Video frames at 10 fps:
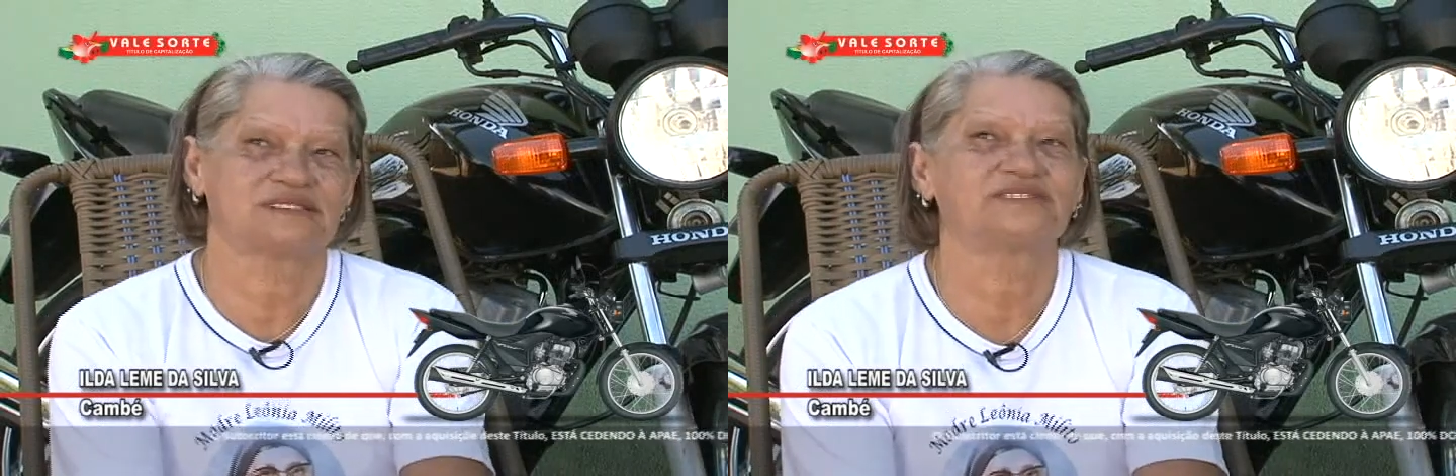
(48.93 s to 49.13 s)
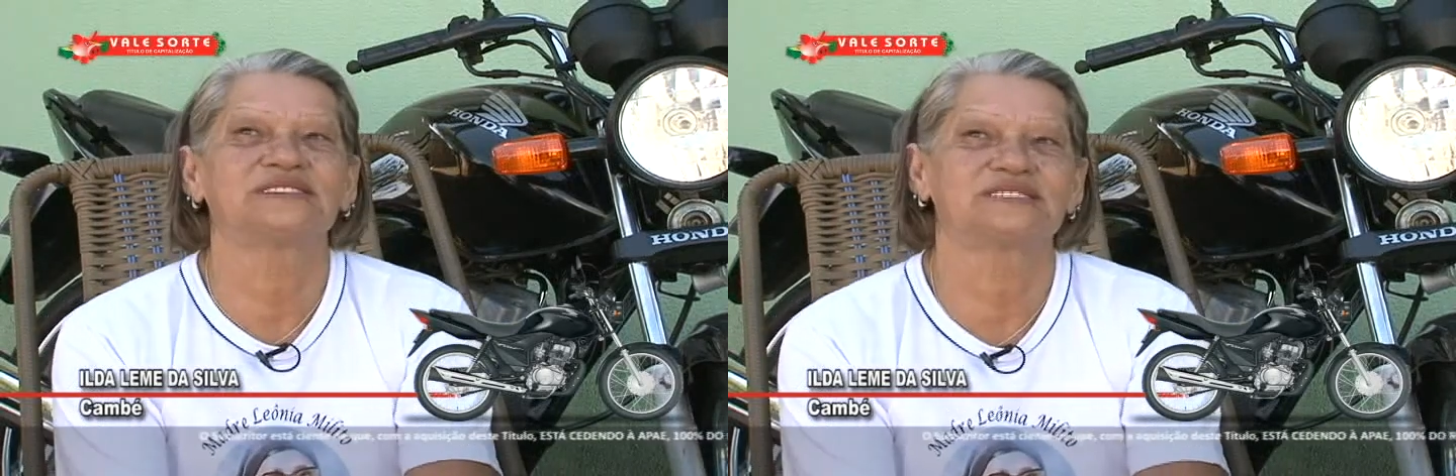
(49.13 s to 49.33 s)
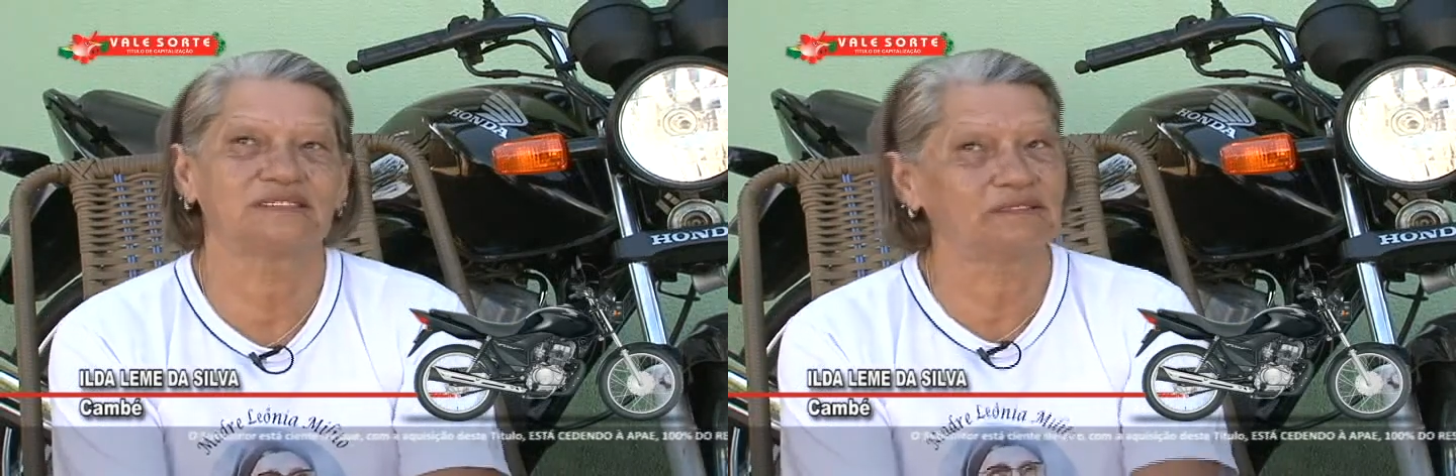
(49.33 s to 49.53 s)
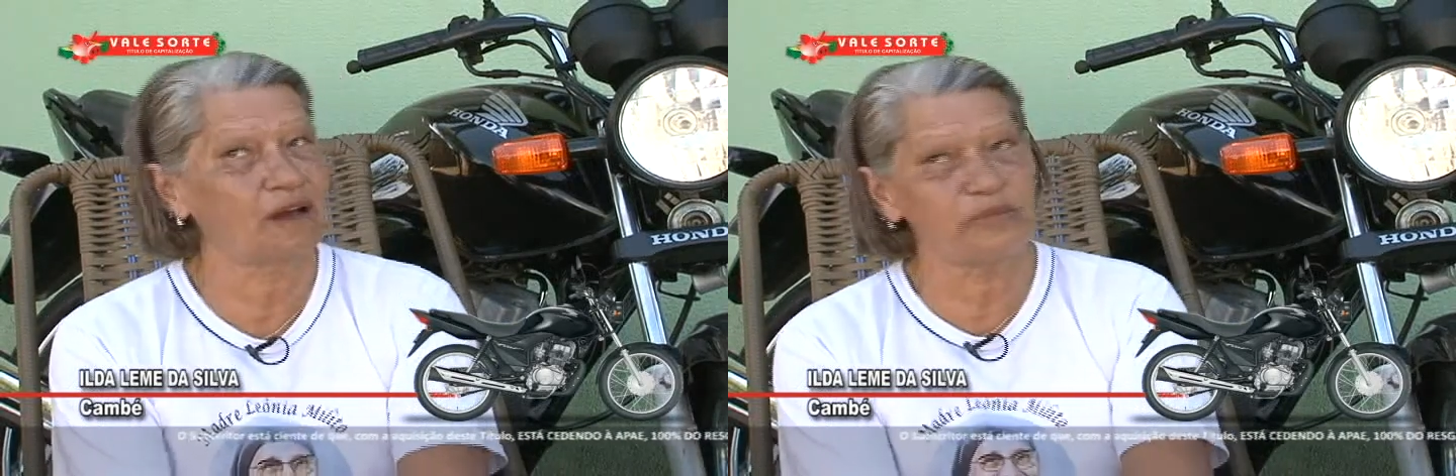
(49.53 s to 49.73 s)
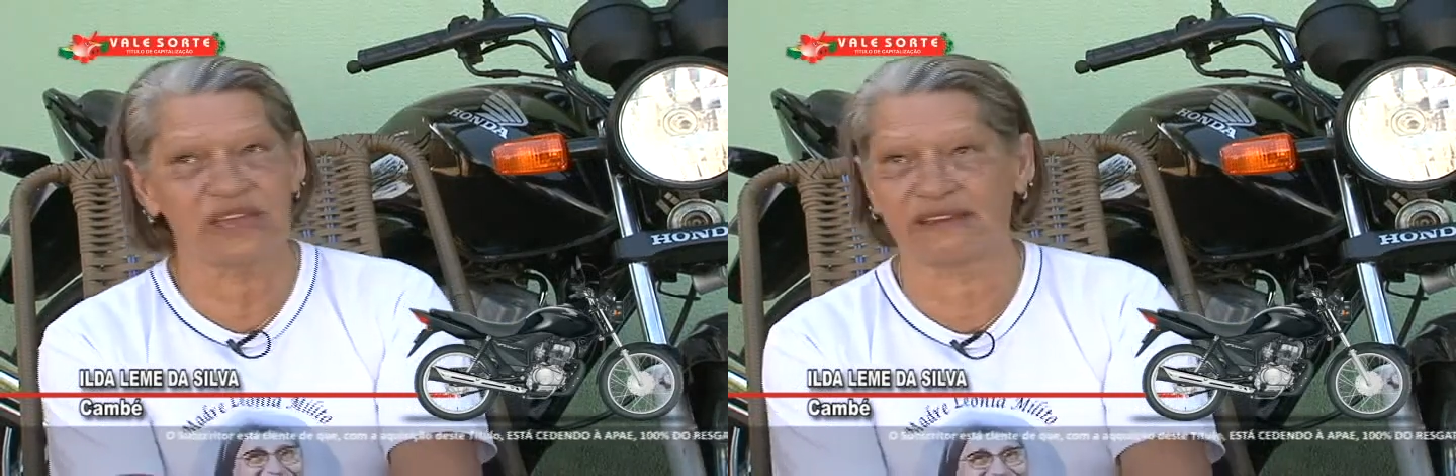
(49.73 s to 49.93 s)
vai ser uma
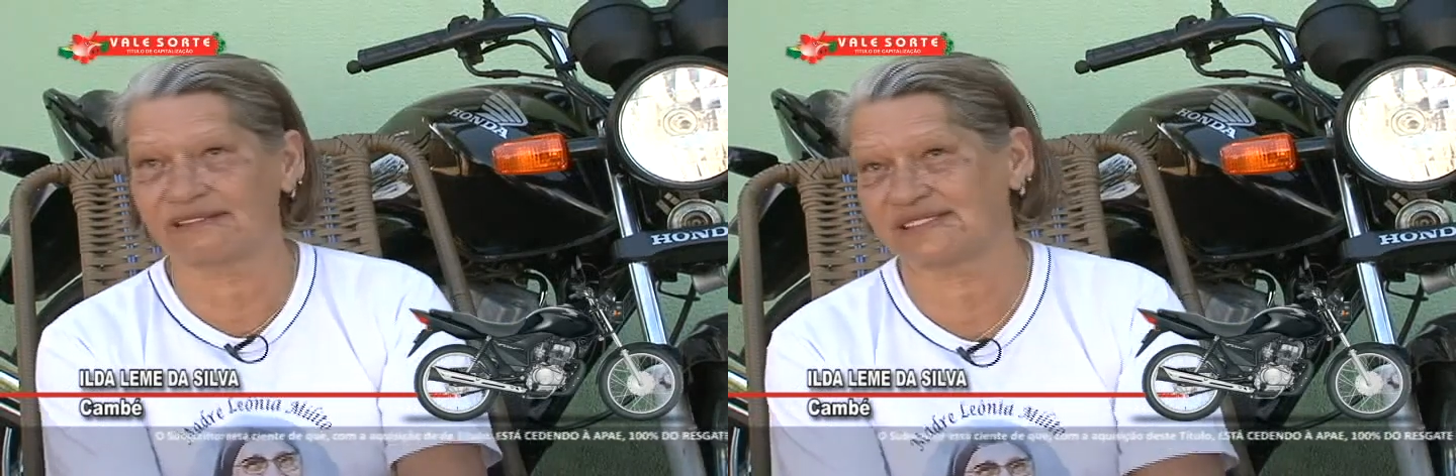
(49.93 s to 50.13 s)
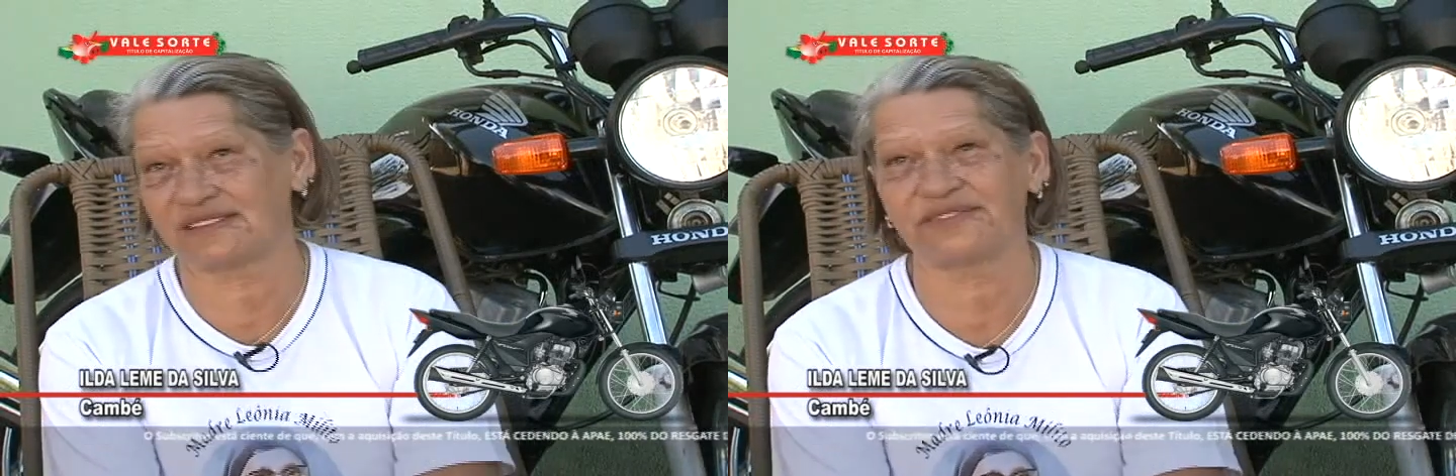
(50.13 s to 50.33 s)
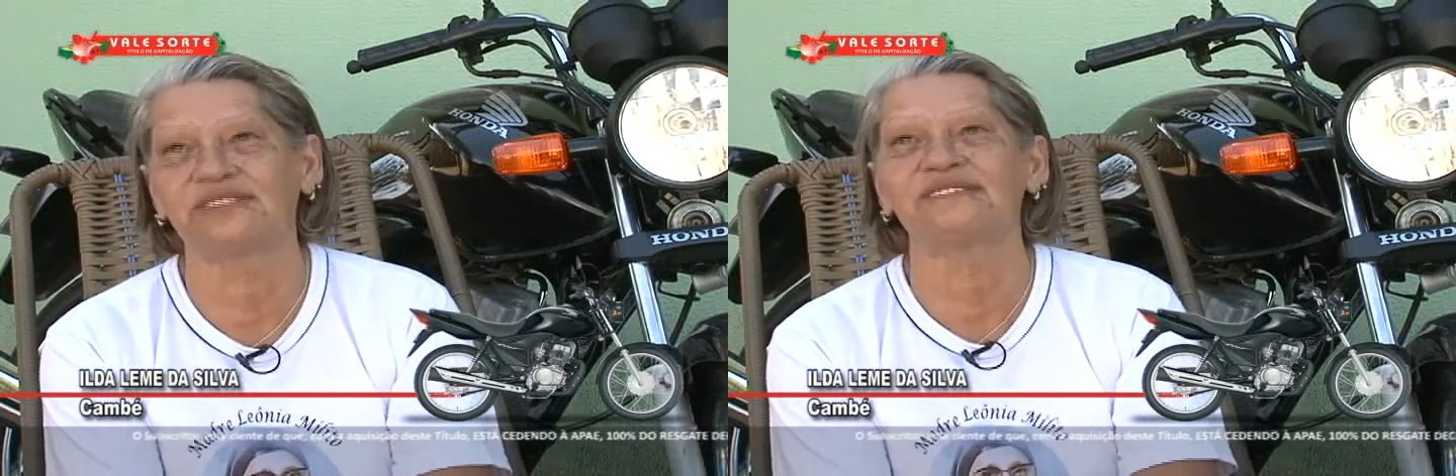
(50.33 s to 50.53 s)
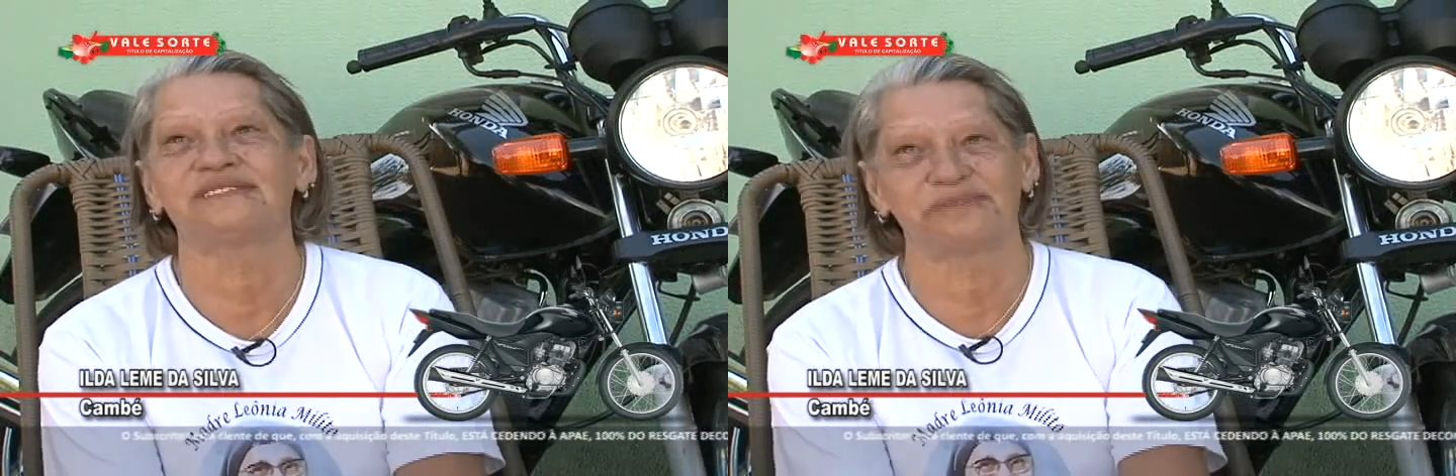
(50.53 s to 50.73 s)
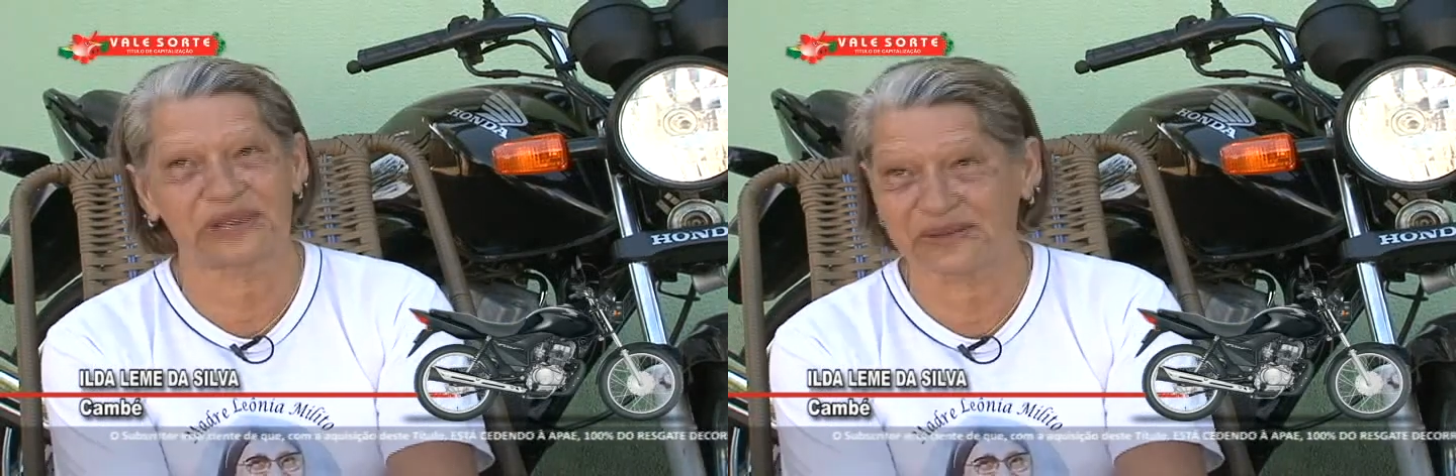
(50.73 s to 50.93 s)
benção, viu?
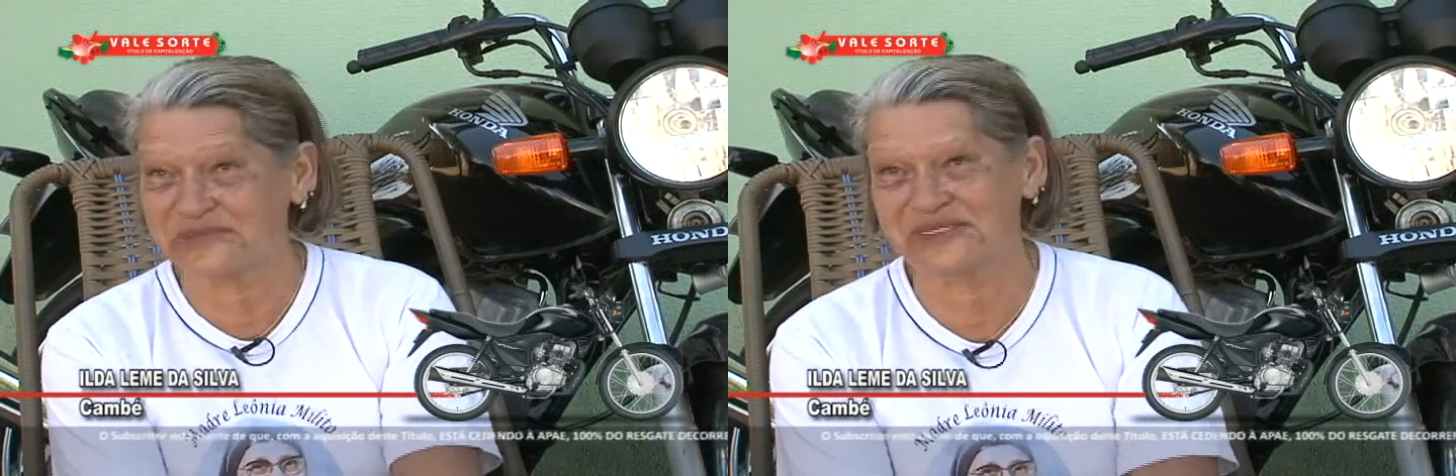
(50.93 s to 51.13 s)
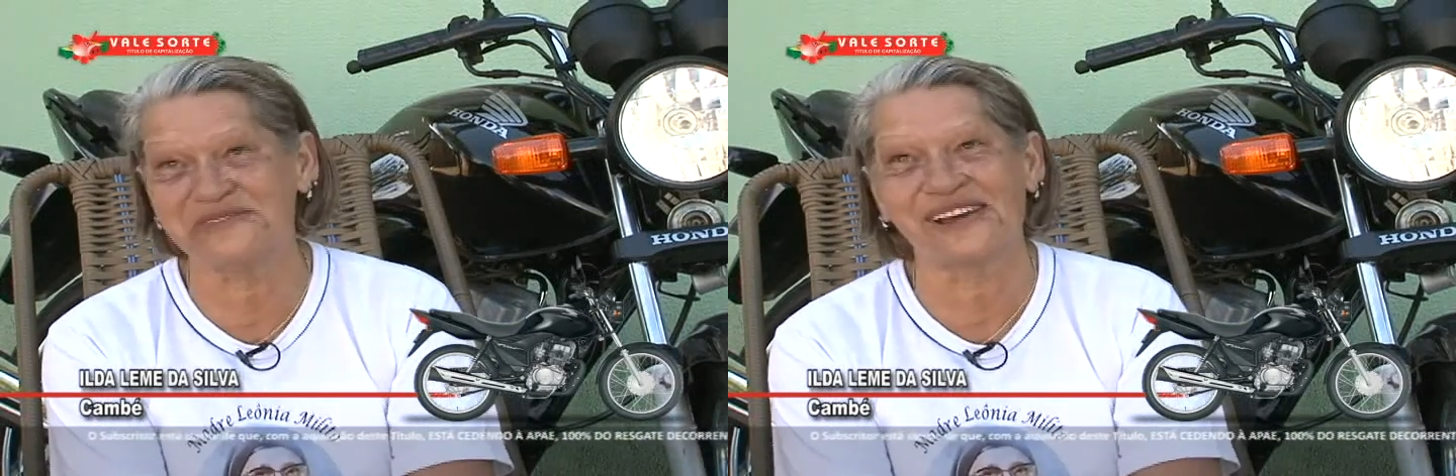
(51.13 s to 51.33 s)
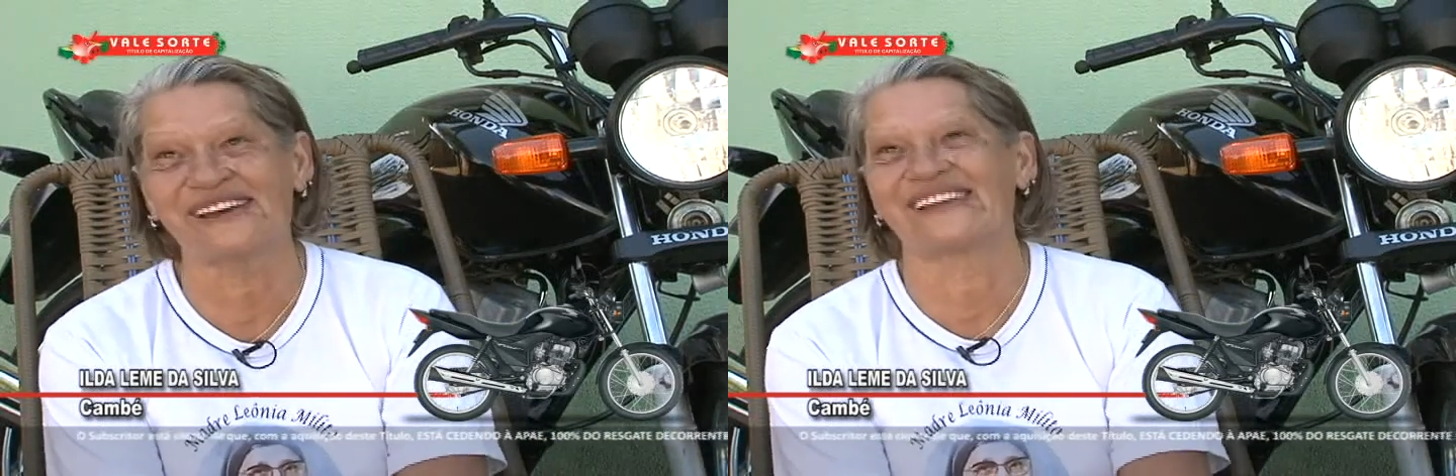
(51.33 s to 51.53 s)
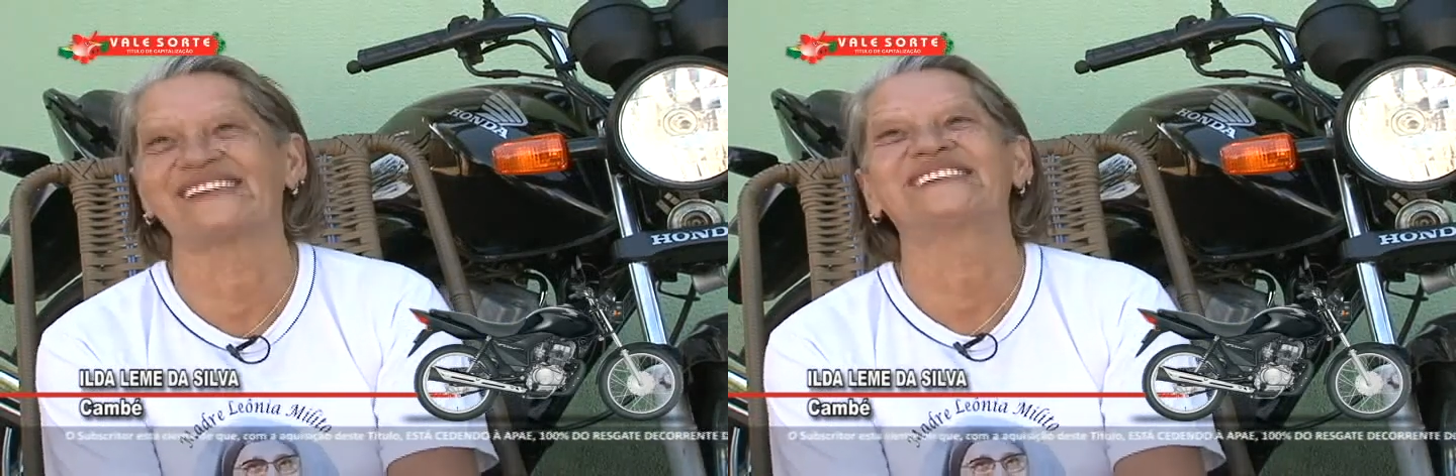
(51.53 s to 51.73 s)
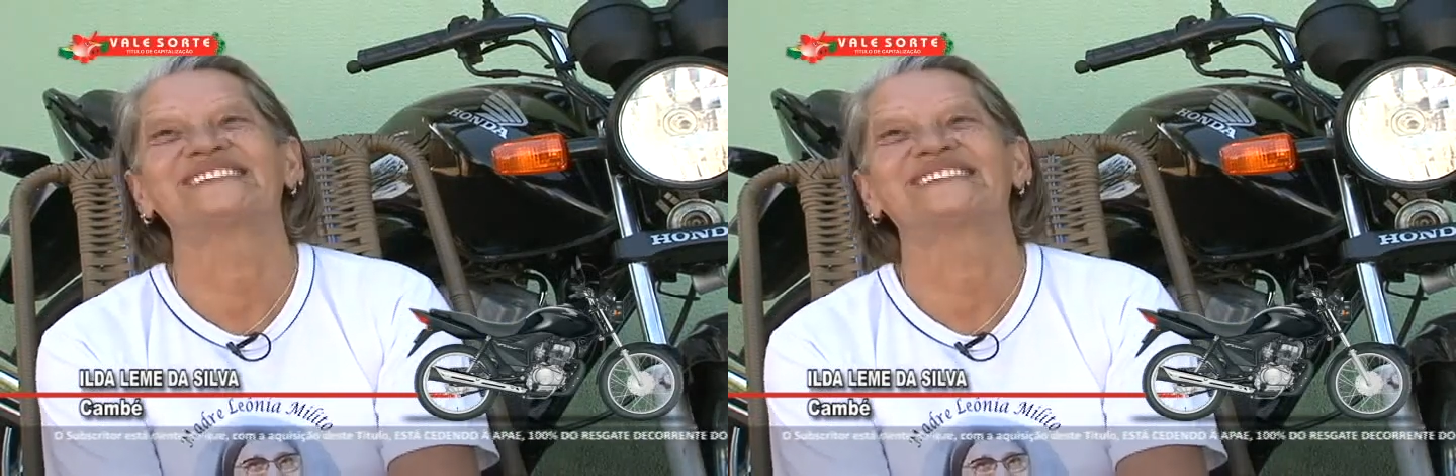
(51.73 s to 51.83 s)
Para mim vai.